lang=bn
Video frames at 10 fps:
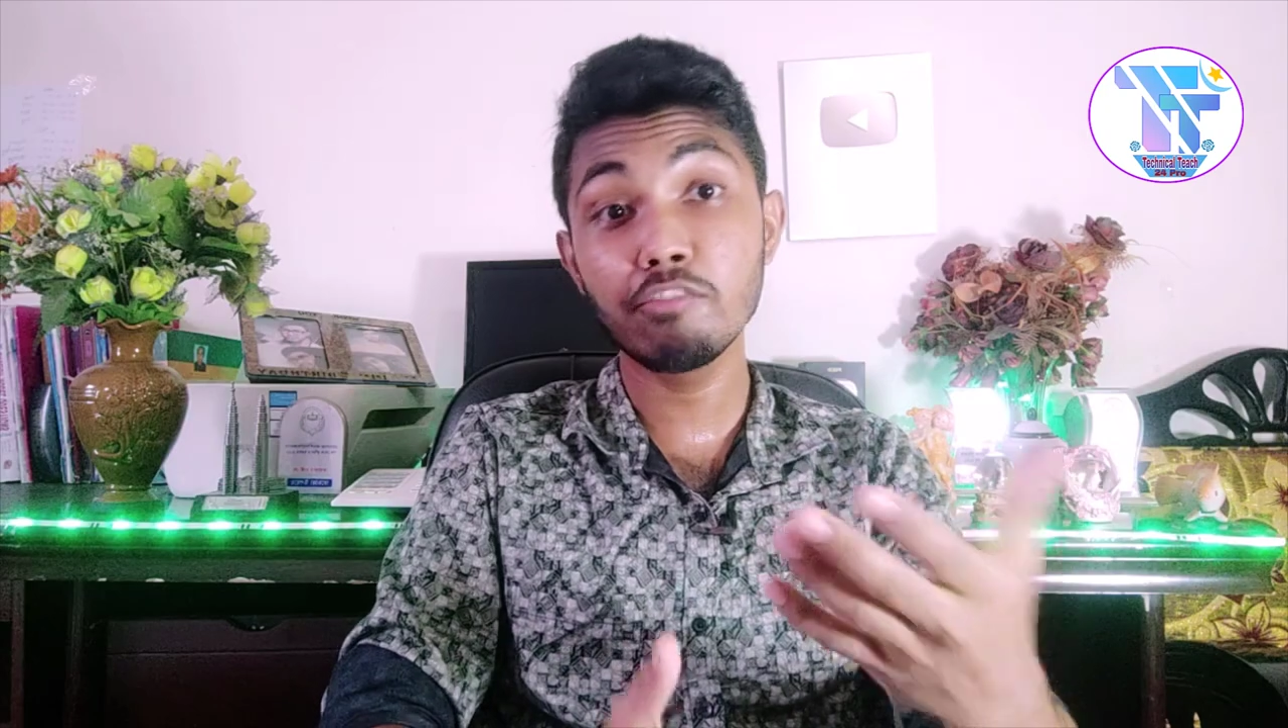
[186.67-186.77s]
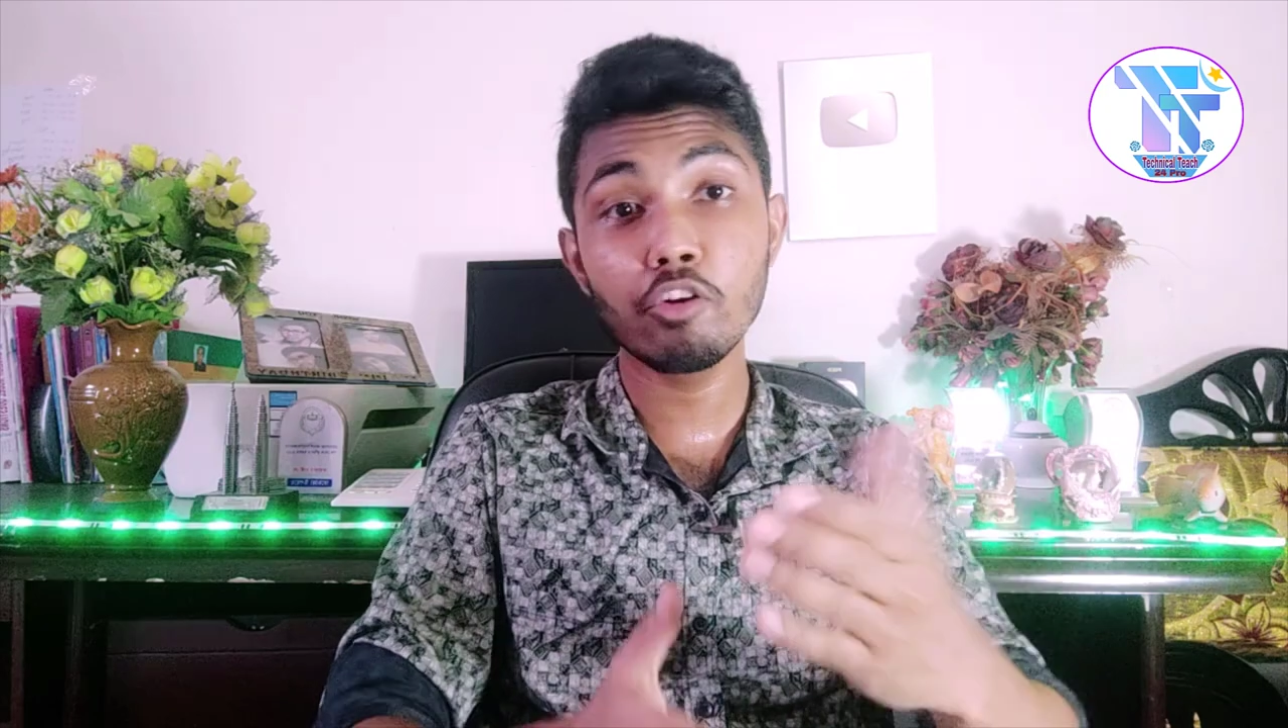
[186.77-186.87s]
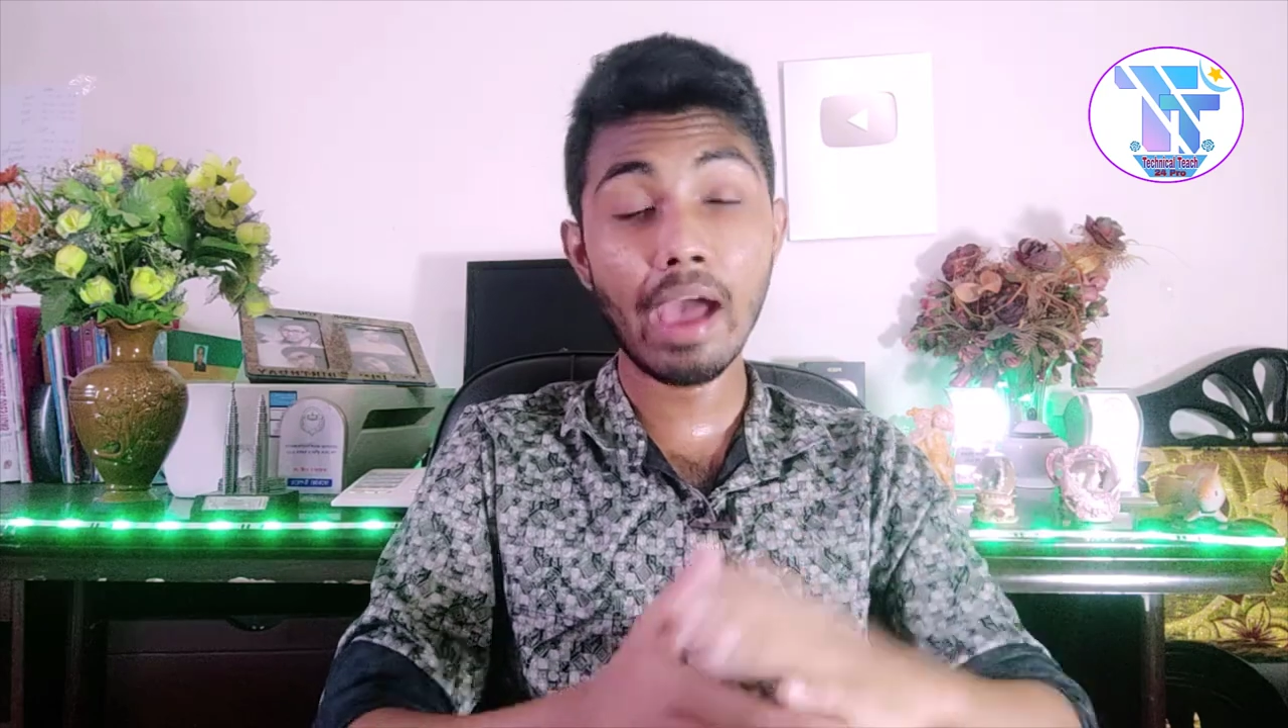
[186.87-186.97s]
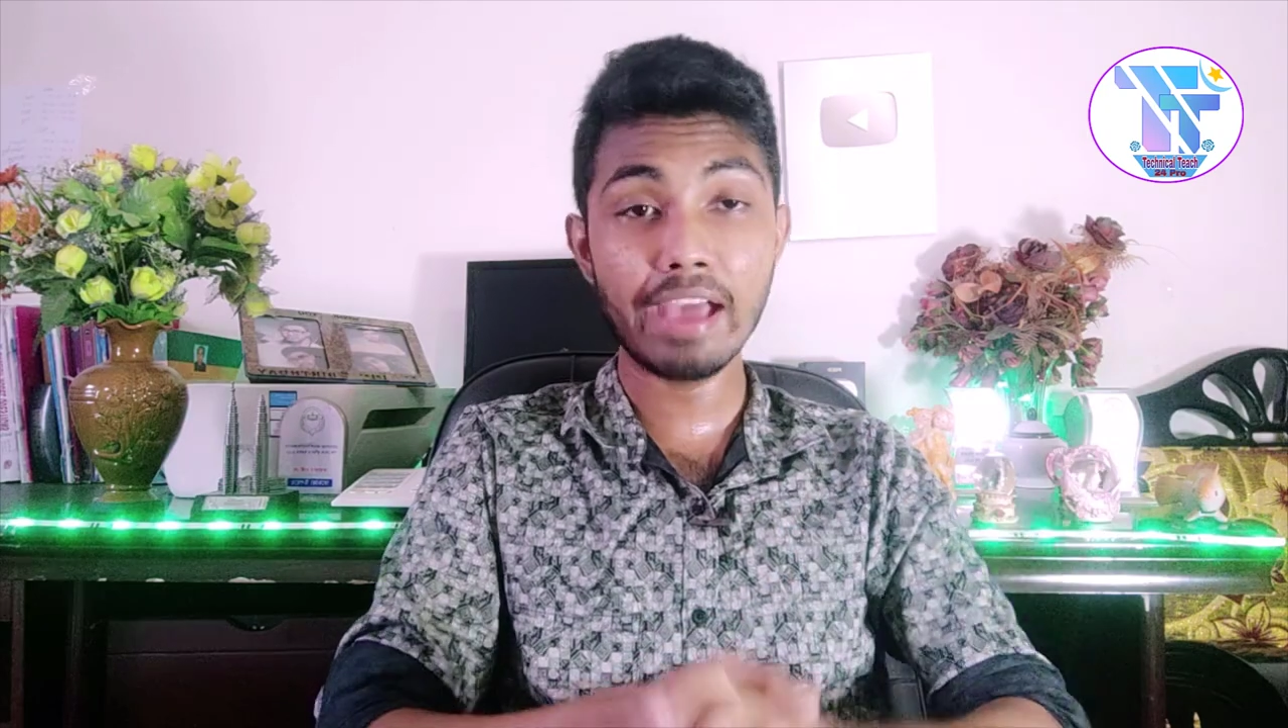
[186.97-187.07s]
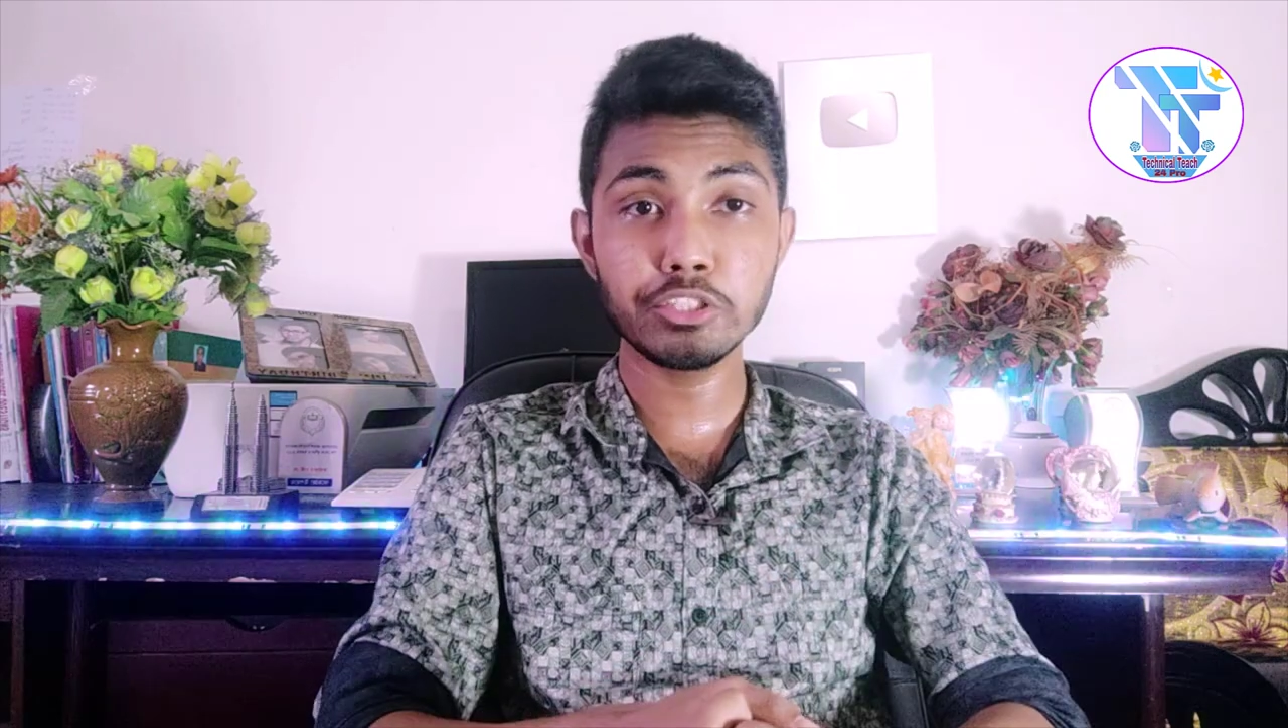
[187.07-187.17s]

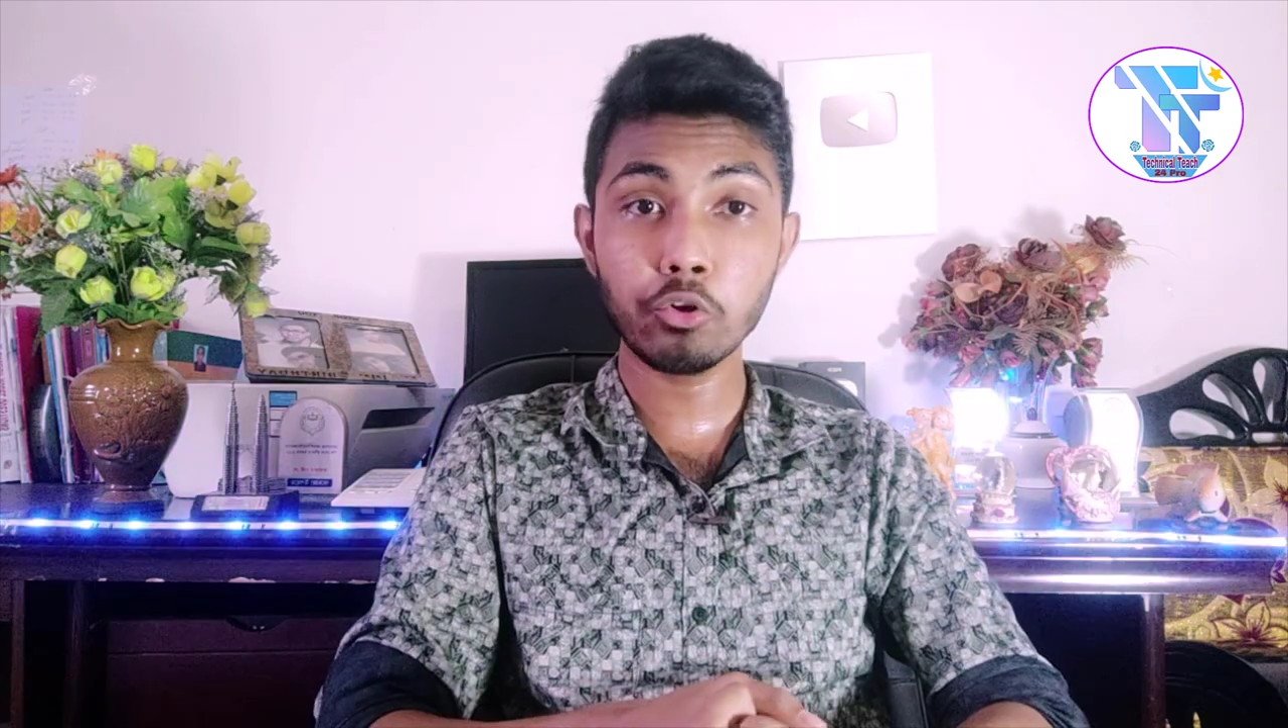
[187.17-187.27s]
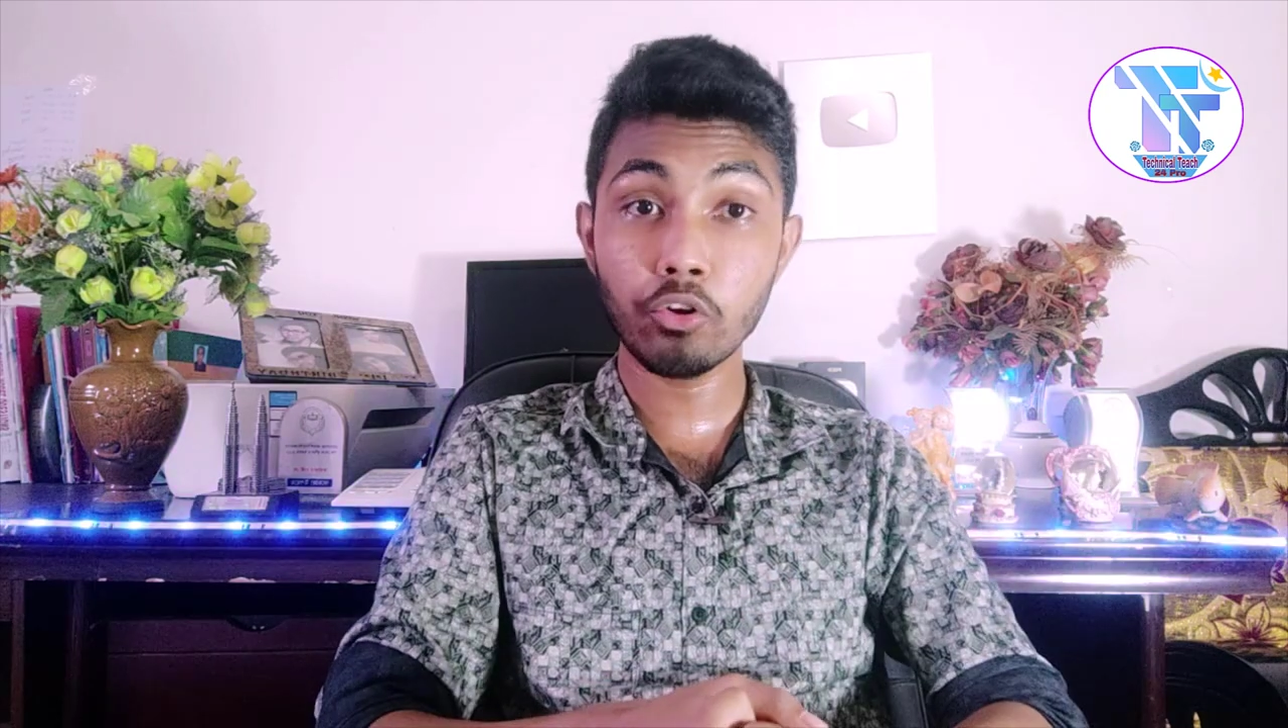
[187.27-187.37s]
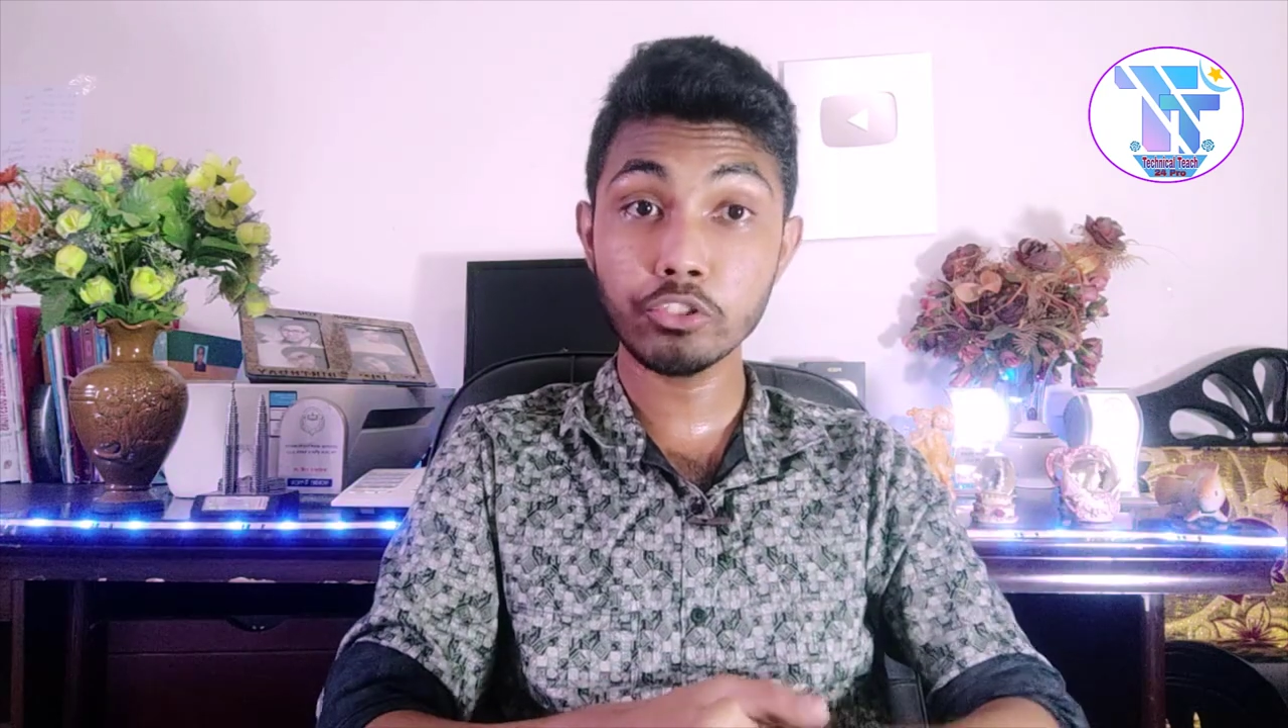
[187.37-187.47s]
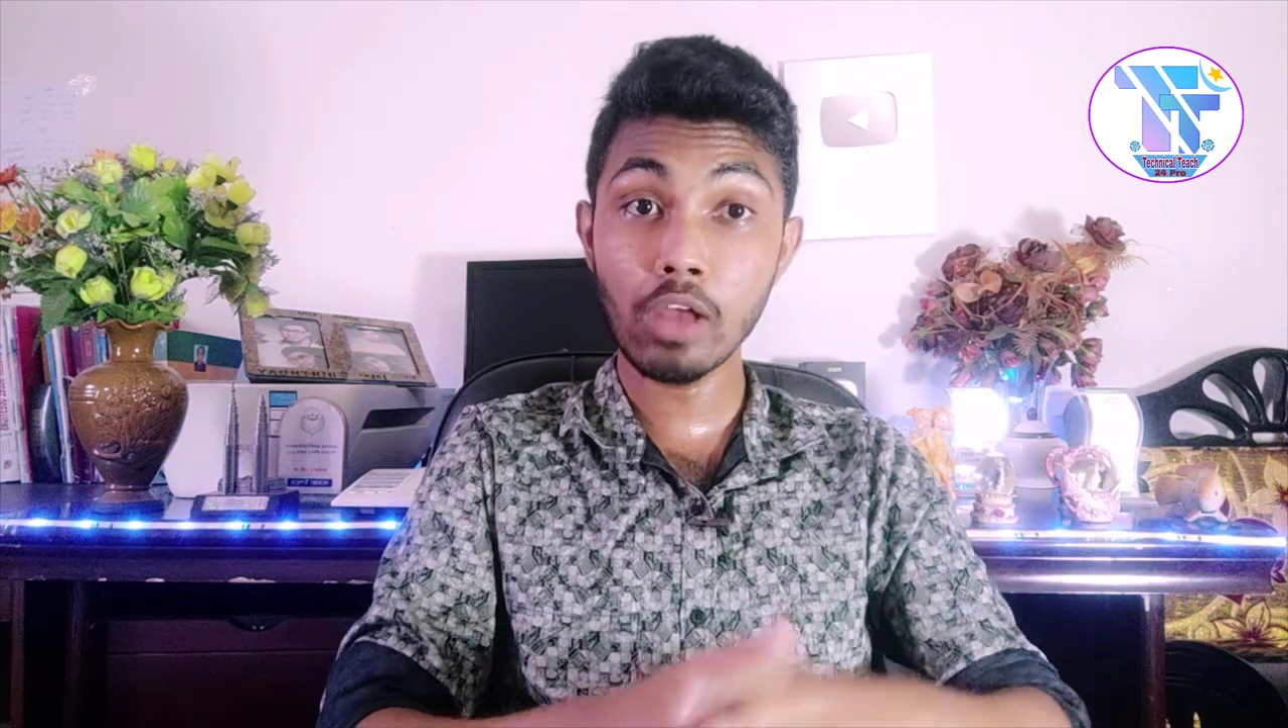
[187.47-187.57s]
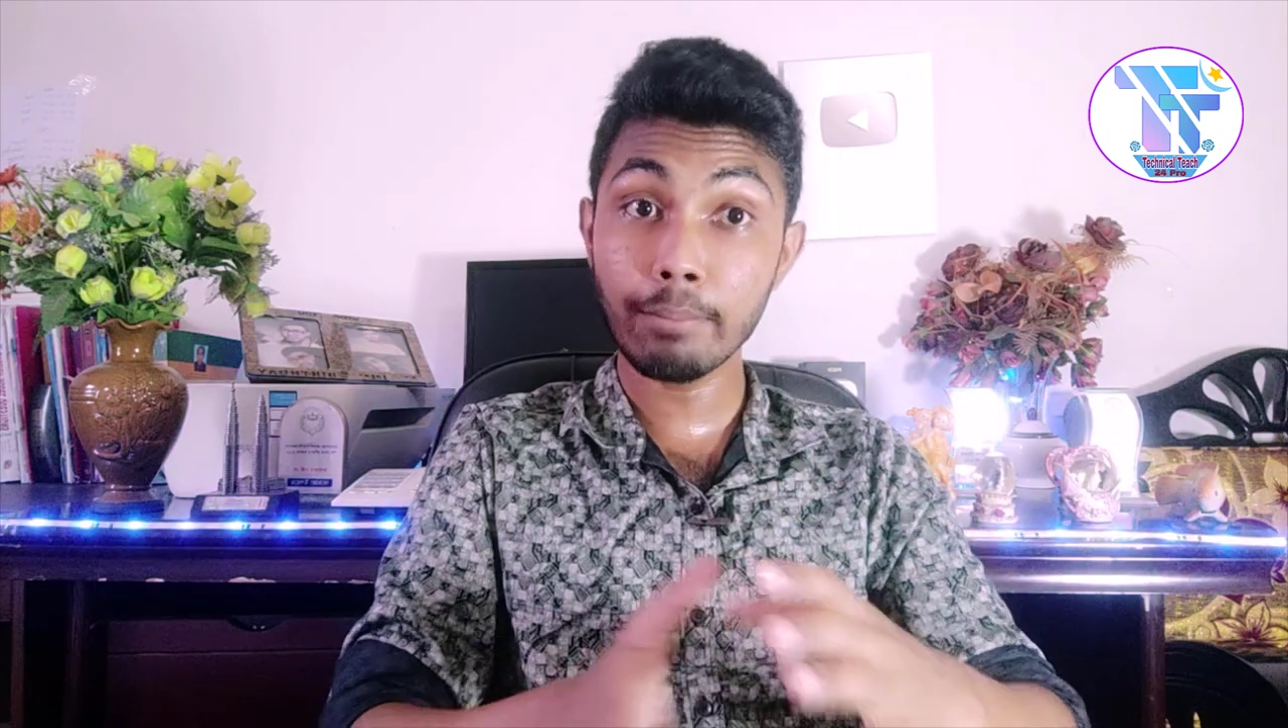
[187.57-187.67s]
গিভওয়ের আয়োজন করেছিল